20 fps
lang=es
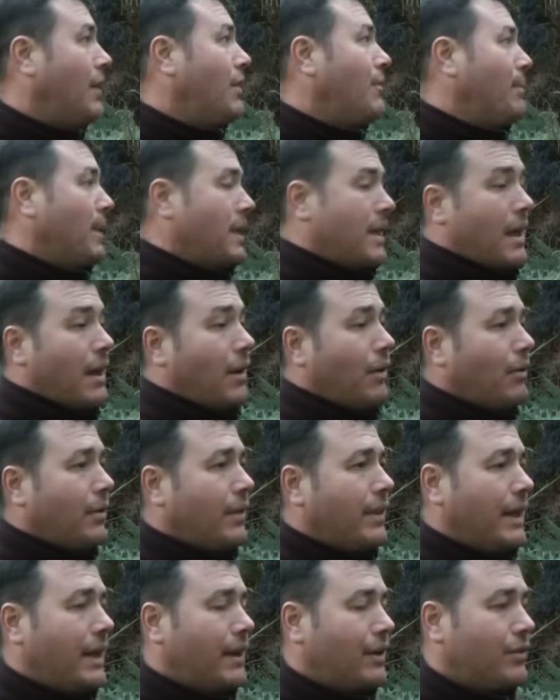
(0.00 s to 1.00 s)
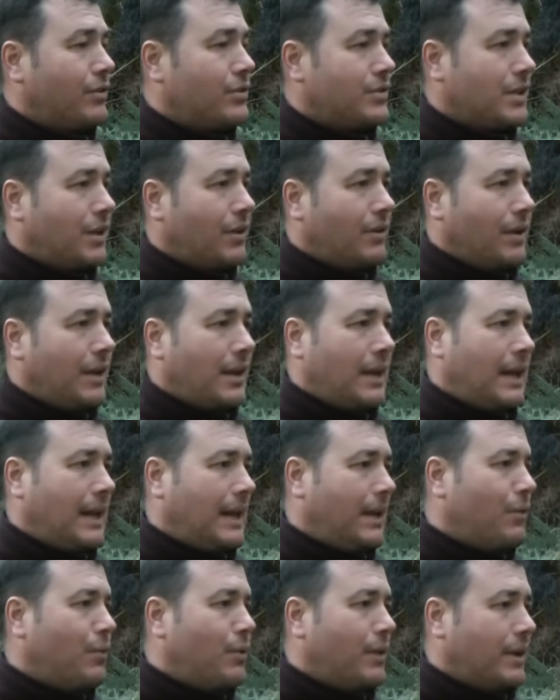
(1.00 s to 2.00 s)
acompañarlo y dar a conocer lo que es la
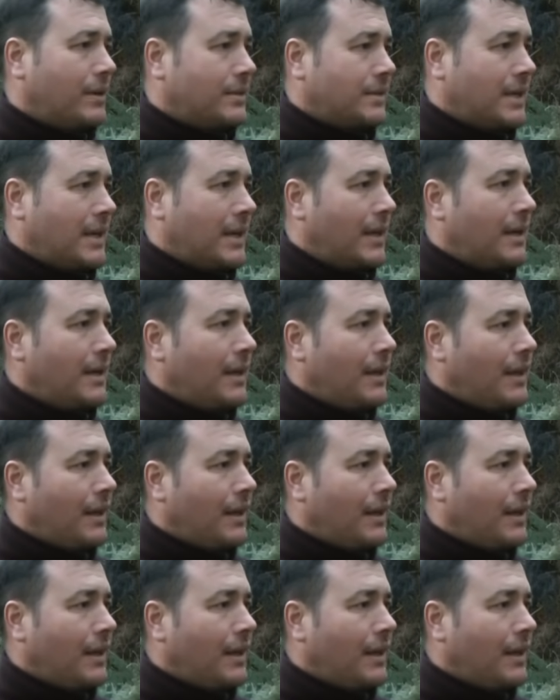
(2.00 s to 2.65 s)
laguna, o sea,